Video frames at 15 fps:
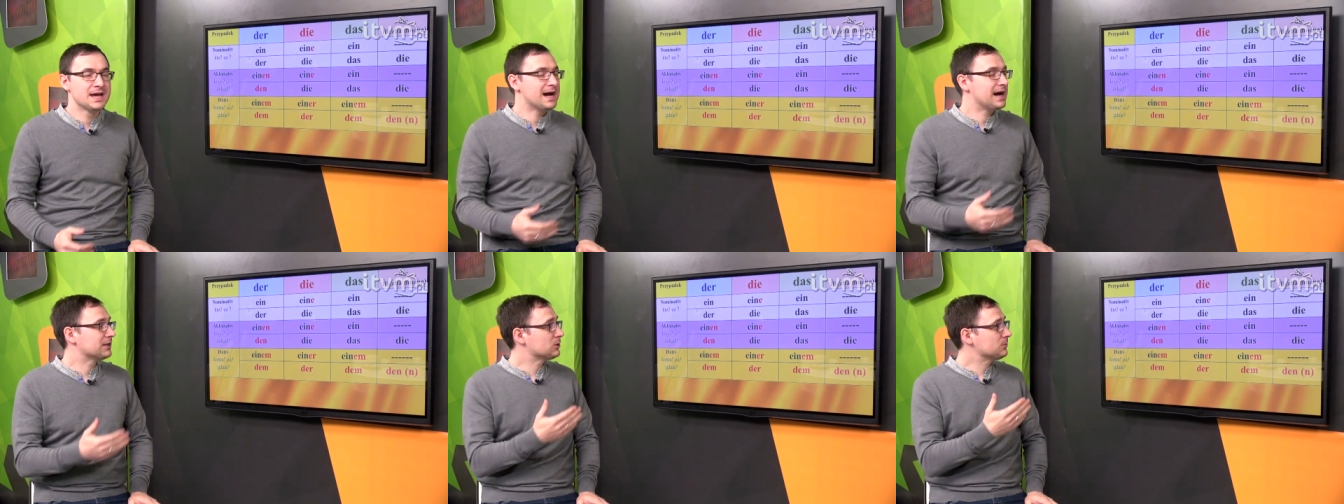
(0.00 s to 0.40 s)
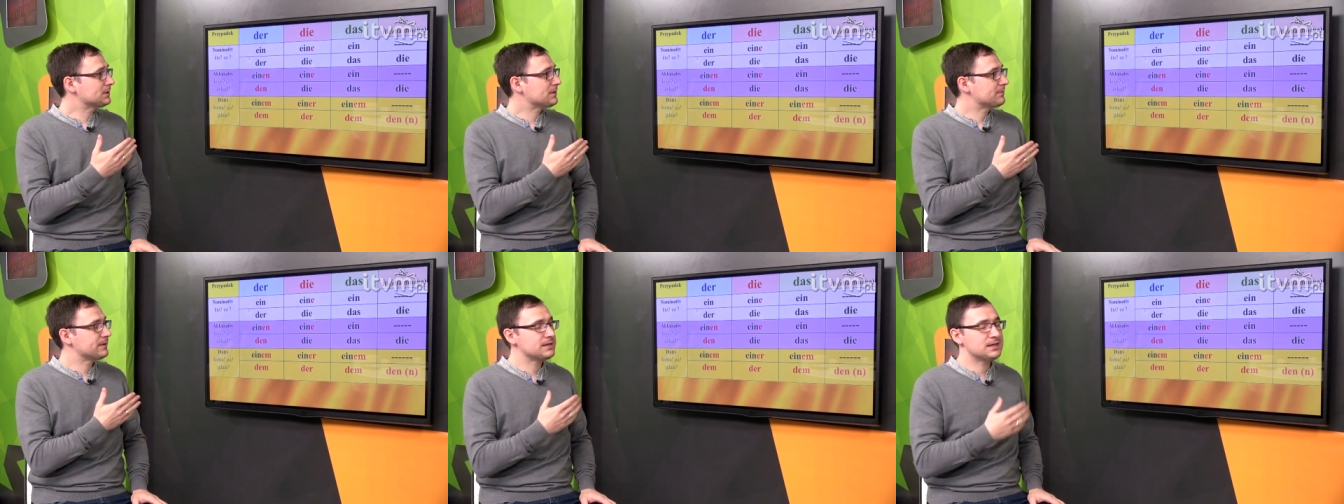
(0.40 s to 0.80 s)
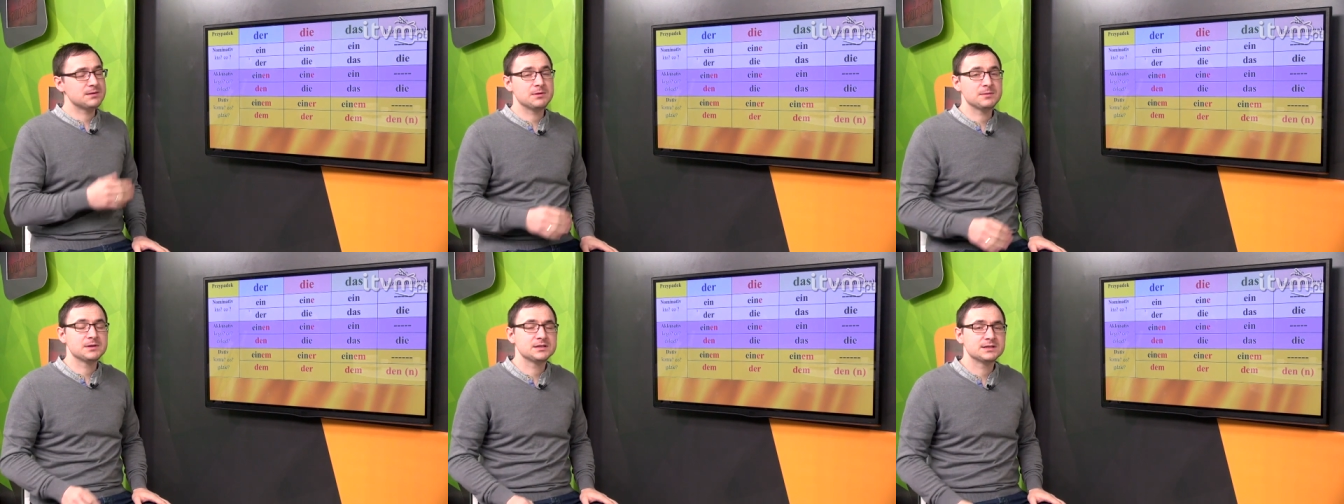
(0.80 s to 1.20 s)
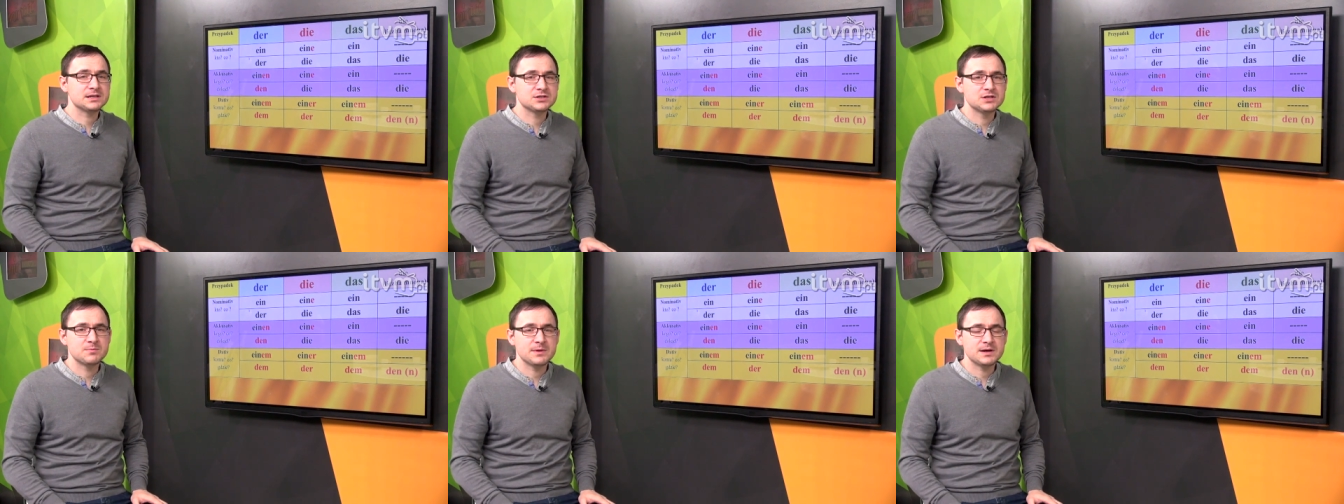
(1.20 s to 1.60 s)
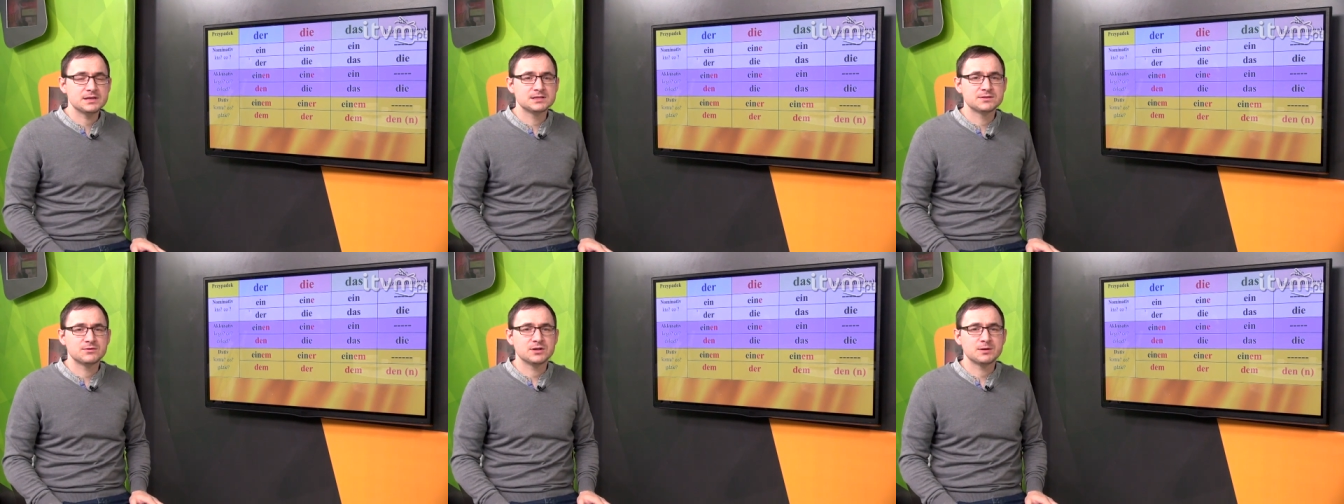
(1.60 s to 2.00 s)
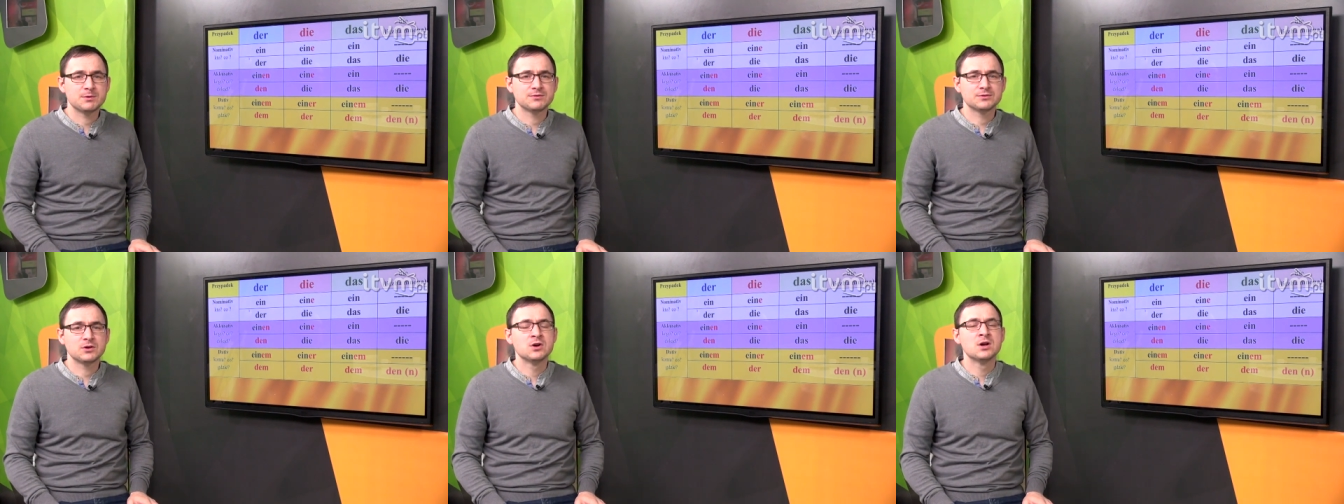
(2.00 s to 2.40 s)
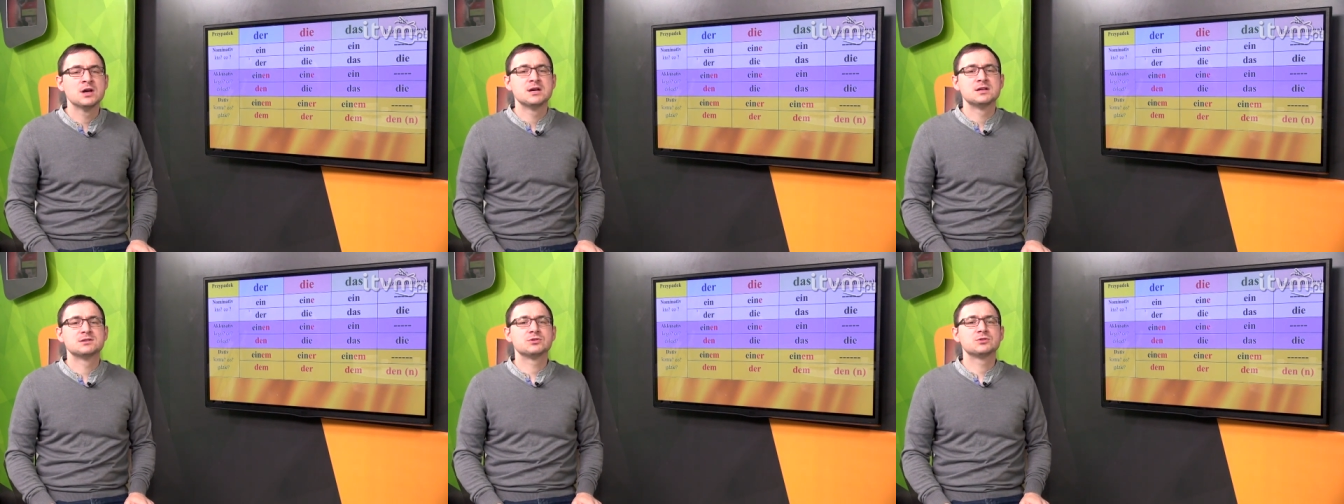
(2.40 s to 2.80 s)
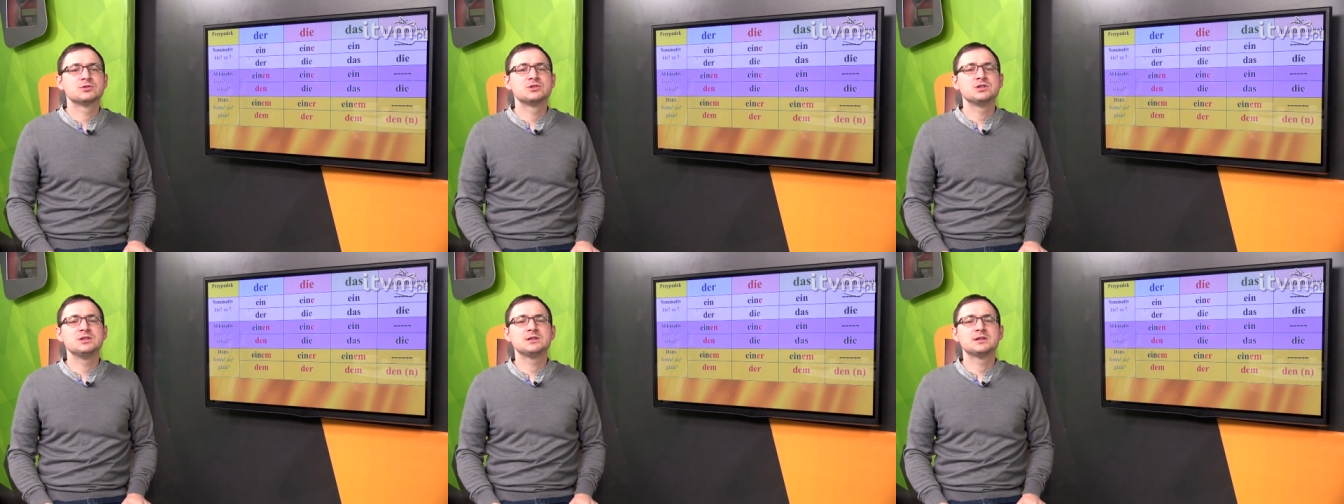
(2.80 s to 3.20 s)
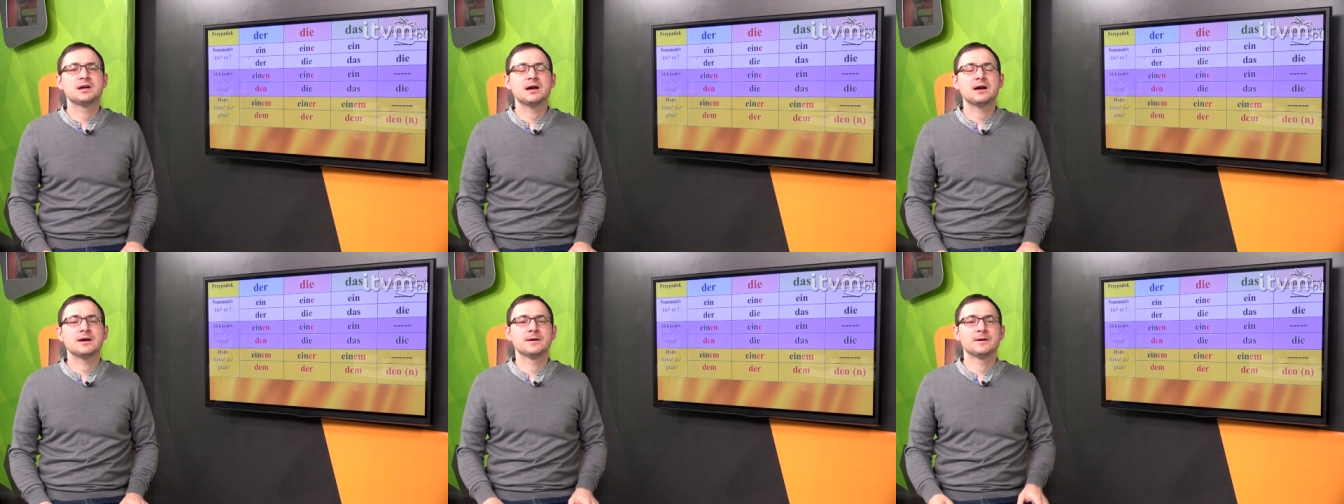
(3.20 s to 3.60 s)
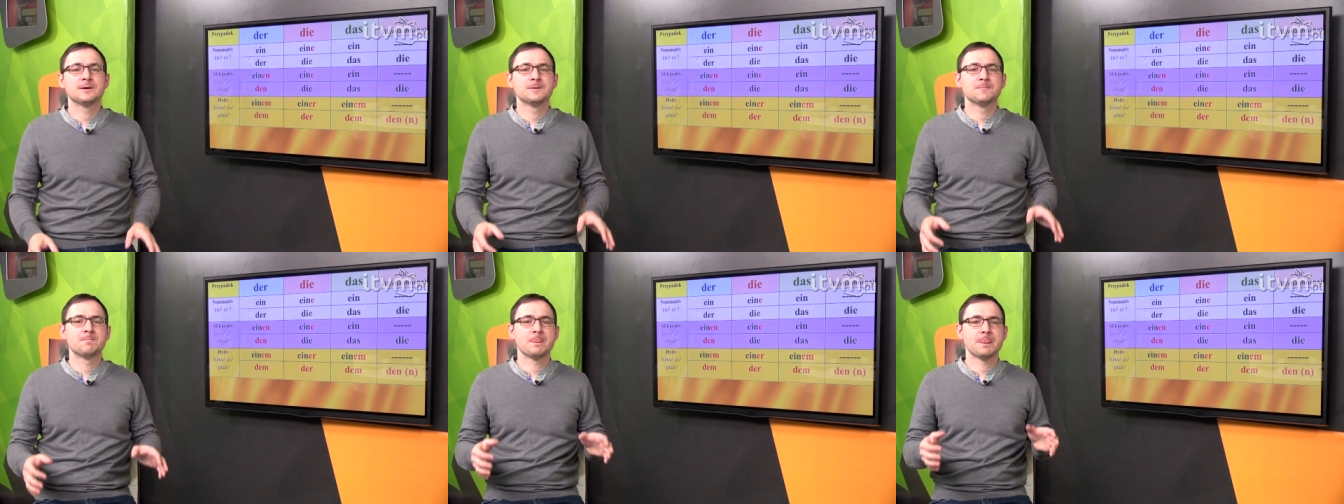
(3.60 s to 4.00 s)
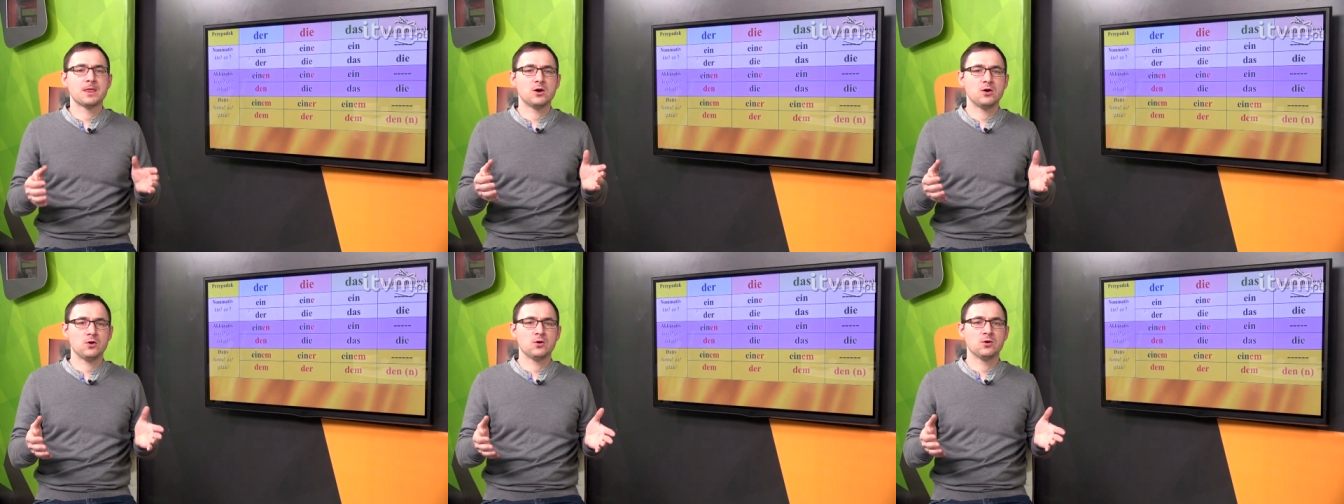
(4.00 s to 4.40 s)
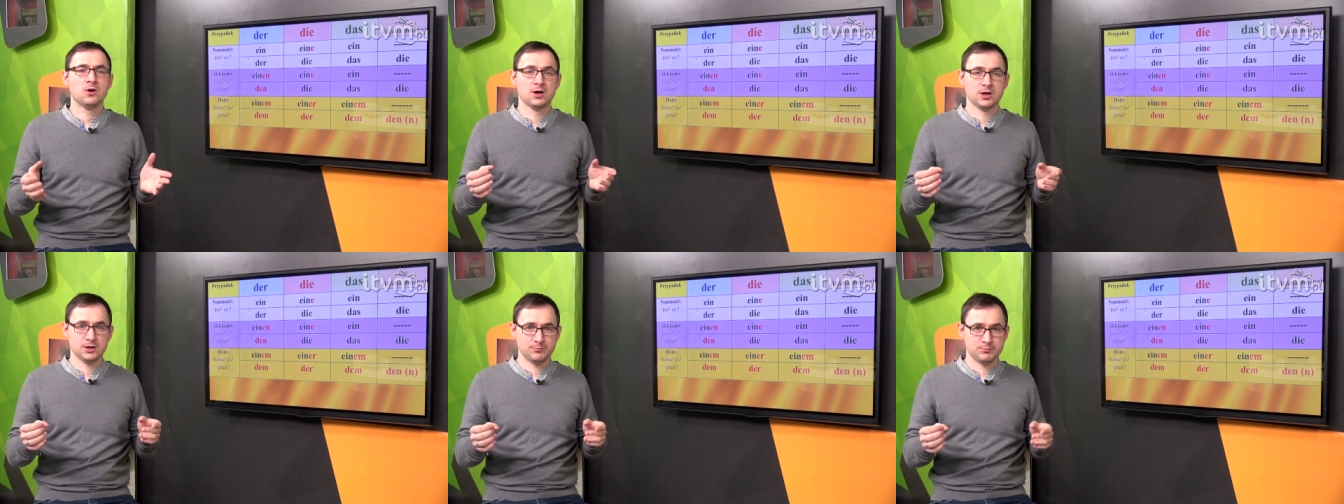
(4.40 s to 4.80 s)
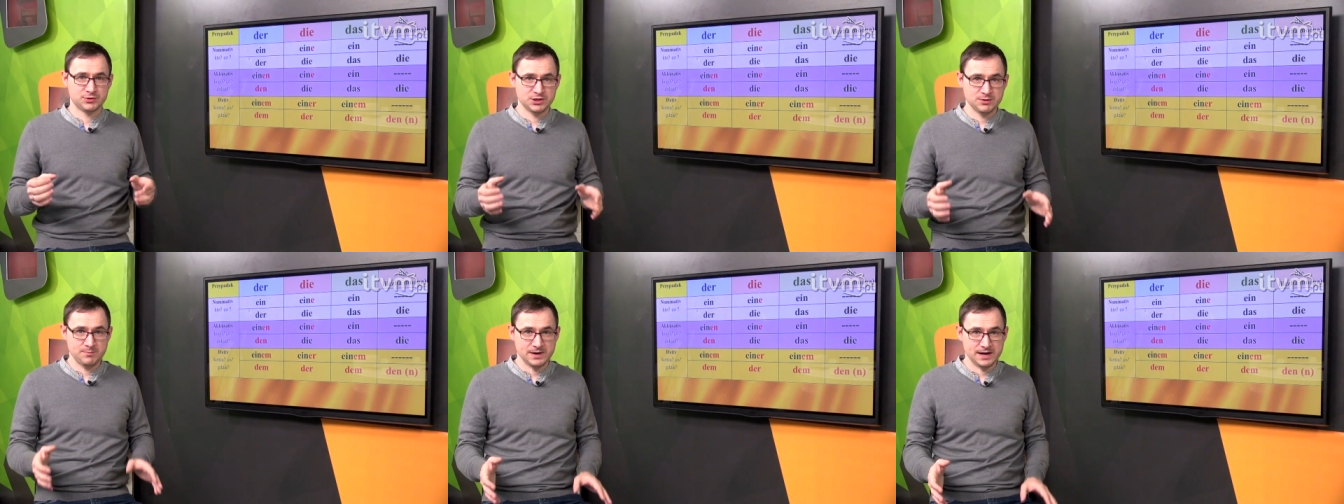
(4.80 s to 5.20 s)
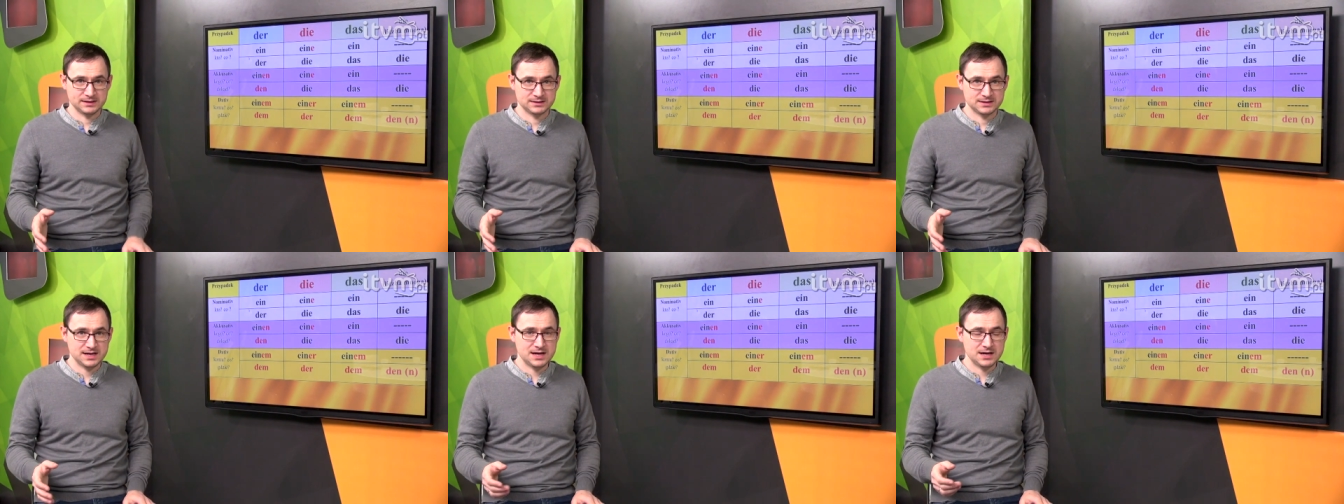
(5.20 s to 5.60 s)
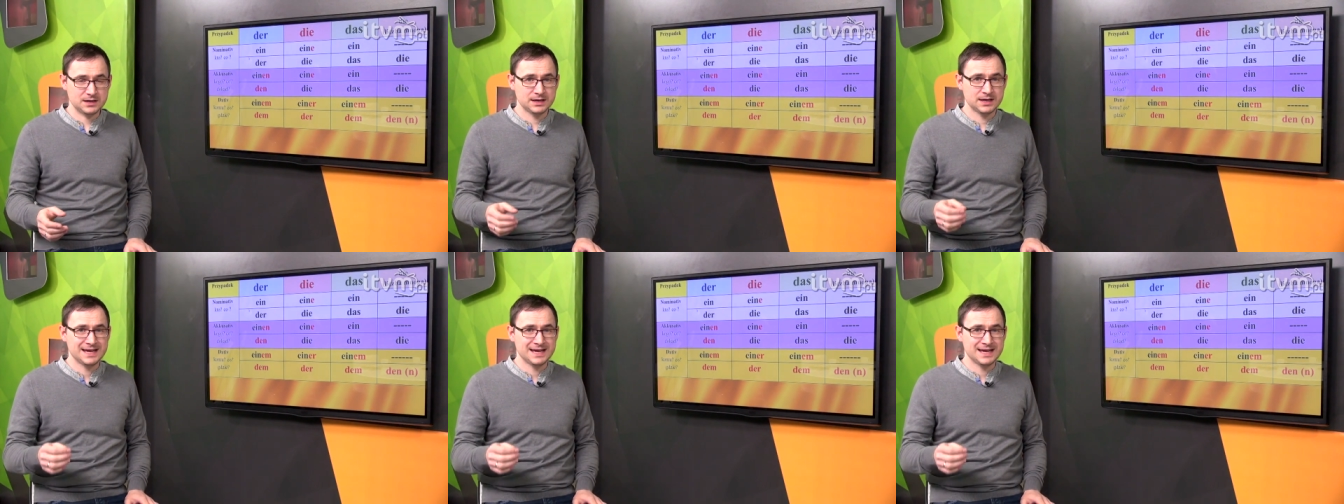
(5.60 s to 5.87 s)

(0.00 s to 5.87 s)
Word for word: a tą tabelkę pamiętacie Państwo na pewno z odcinka y, o przypadkach,